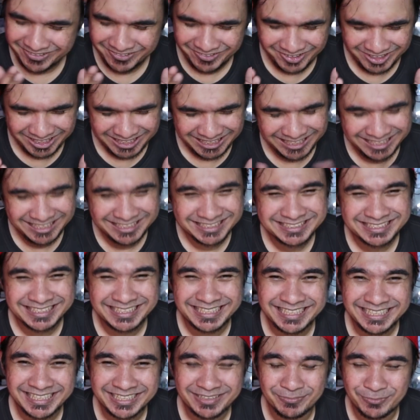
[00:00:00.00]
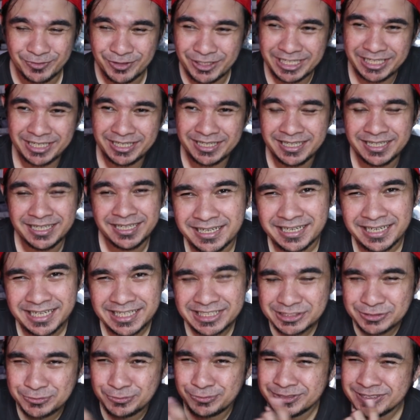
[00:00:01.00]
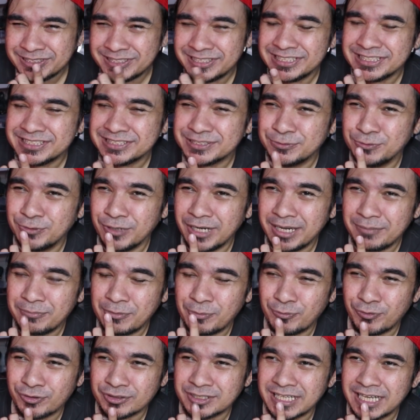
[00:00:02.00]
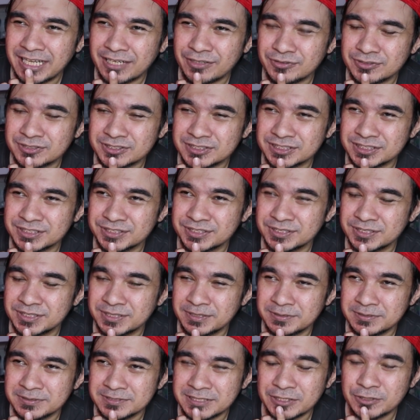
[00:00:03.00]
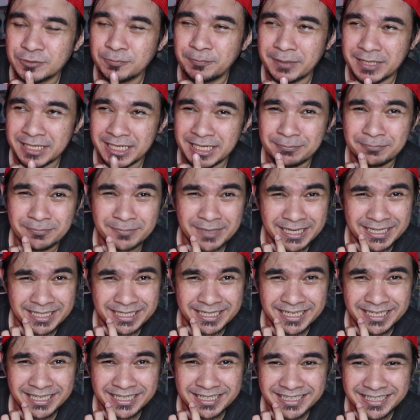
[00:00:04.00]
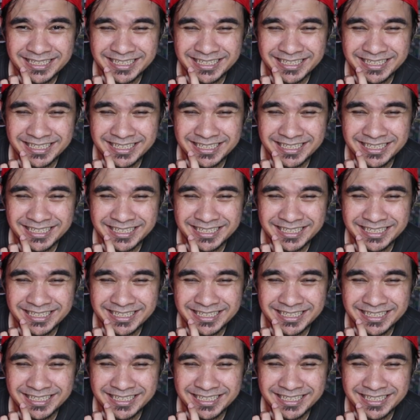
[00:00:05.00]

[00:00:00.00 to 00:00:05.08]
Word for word: gokil sih. Mungkin next wishlist gue Momotaros satu per enam kali ya.